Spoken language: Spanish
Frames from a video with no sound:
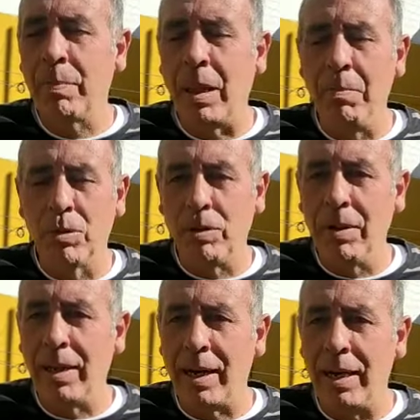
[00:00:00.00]

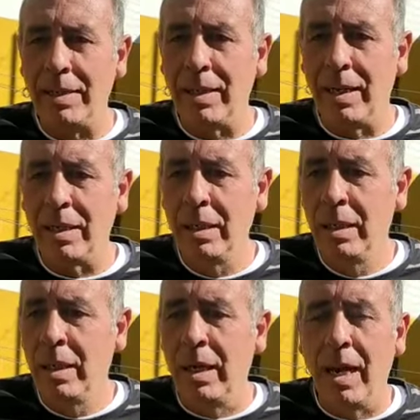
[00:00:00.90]
imposible de realizar
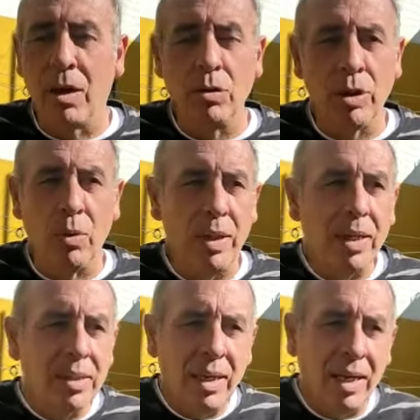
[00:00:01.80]
la
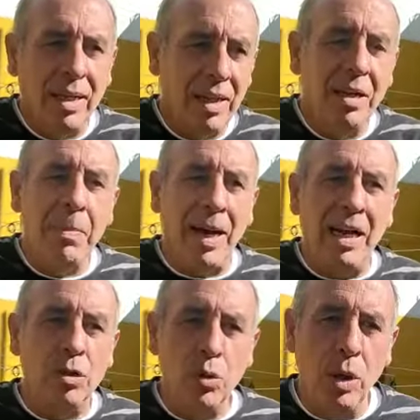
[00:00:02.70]
consecuencias que tiene para
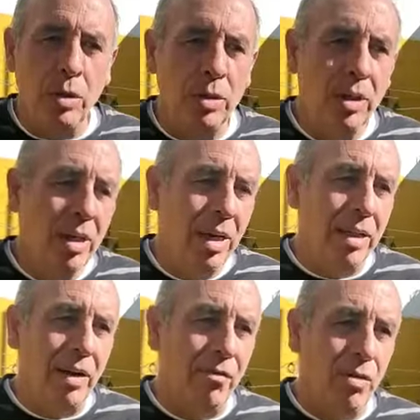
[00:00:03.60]
el suelo, la
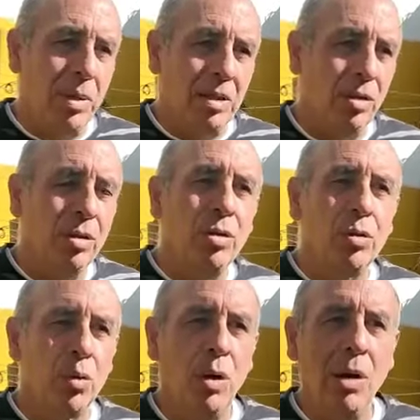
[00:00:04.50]
transformación de un
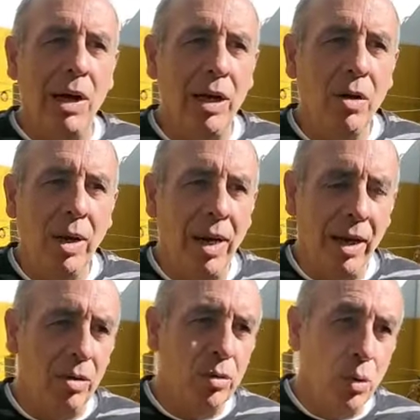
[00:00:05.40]
suelo agrícola
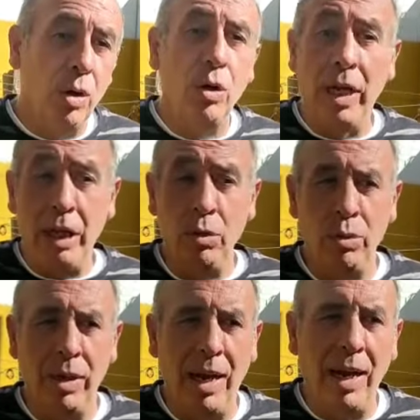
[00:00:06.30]
en un suelo
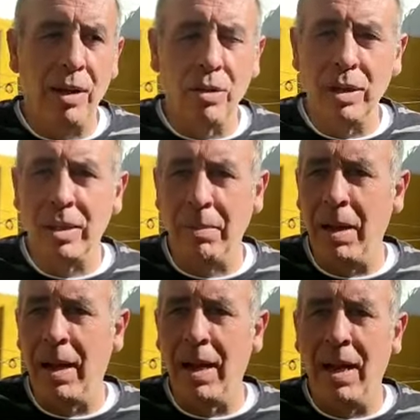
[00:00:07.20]
industrial, donde se
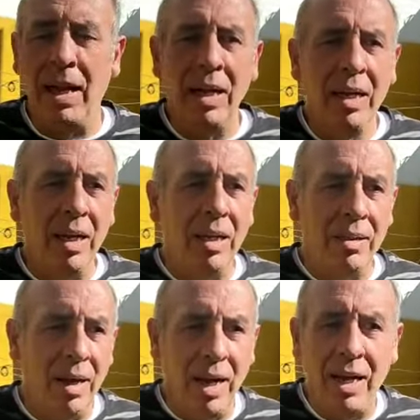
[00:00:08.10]
van a
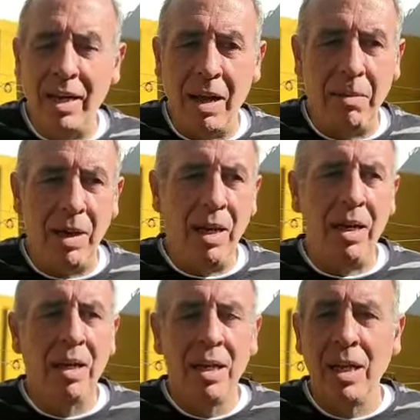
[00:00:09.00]
instalar y
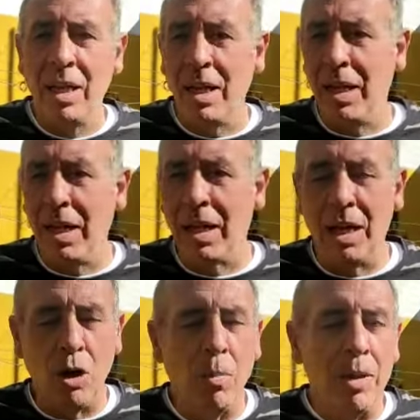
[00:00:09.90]
abrir eh,
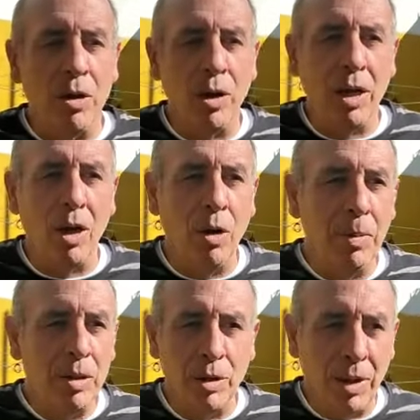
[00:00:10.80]
kilómetros y
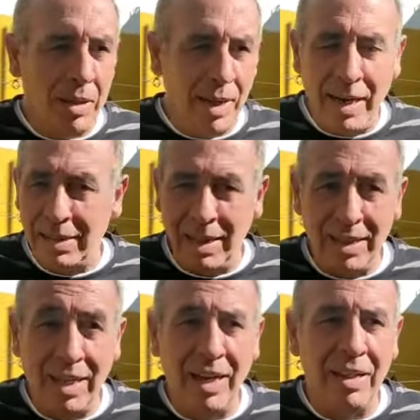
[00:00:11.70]
kilómetros, decenas,
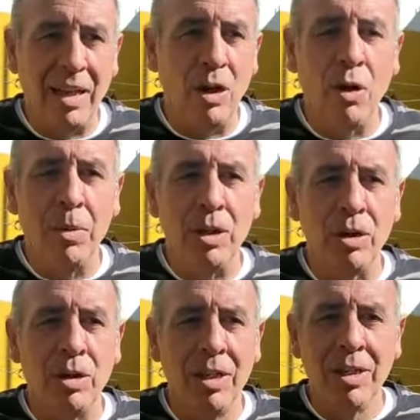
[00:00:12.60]
centenas de
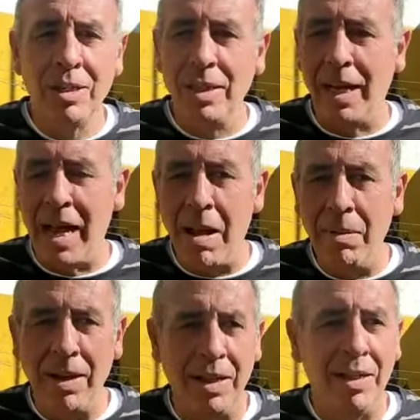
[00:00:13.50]
kilómetros de
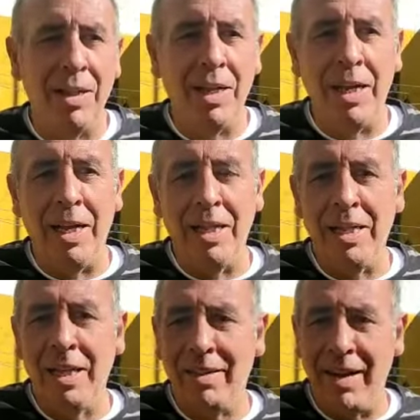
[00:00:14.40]
cables, de,
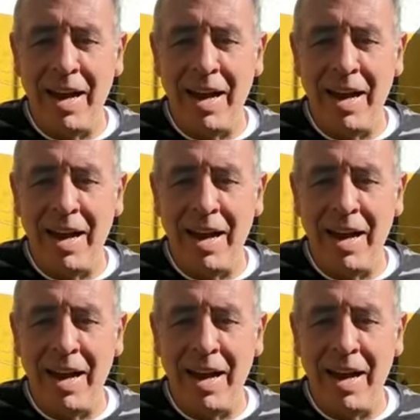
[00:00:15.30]
drenaje,